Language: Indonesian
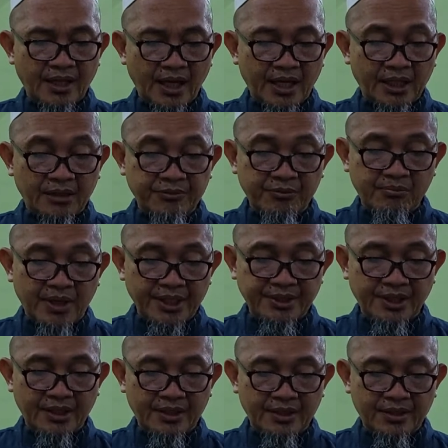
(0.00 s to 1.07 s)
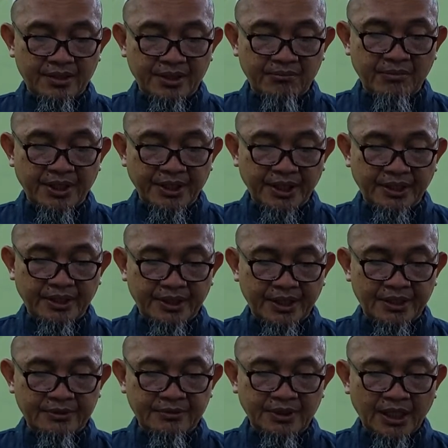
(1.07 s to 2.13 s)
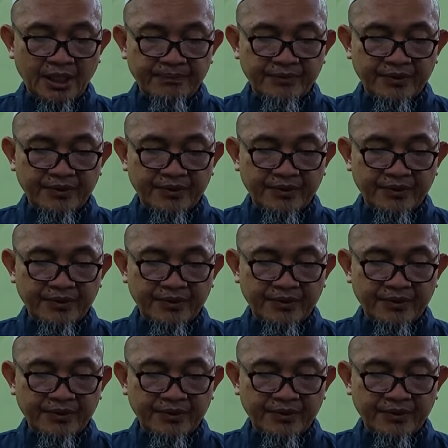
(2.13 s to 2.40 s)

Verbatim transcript: akan lebih banyak dibandingkan